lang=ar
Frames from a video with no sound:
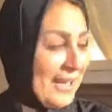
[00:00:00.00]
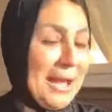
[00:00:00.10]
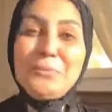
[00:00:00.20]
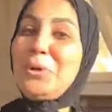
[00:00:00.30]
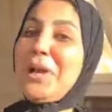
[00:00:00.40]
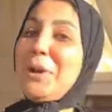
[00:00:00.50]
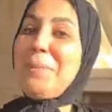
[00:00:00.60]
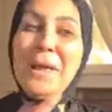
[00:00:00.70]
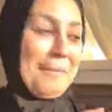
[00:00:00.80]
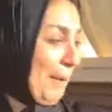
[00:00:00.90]
الحمد لله رب
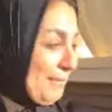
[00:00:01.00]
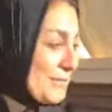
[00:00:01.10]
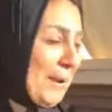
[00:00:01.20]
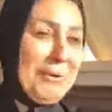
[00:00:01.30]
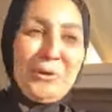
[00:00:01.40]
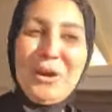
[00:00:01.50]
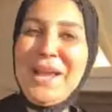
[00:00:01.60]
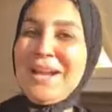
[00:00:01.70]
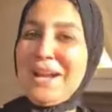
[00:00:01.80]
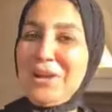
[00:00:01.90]
العالمين بحفظ معاهم أيوة.
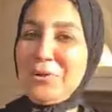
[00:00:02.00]
القران